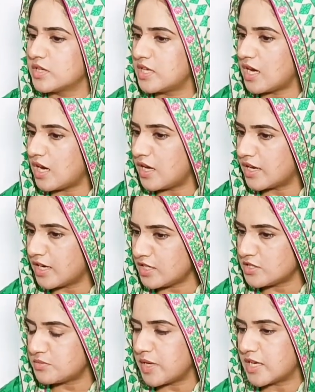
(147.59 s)
क्या
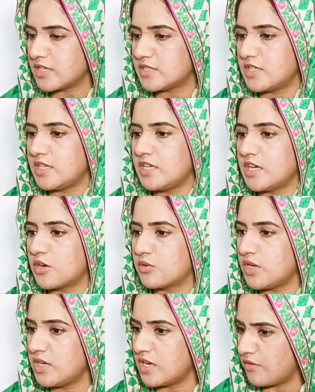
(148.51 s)
अरेंज मैरिज थी या
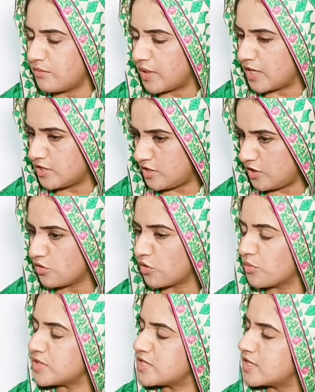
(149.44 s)
कोई लव मैरिज थी
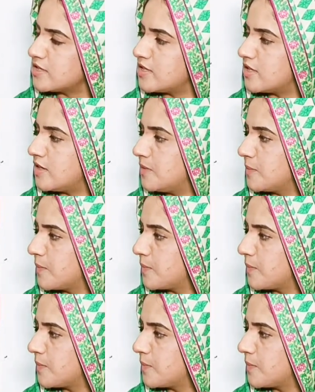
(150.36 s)
दोनों में से किसी की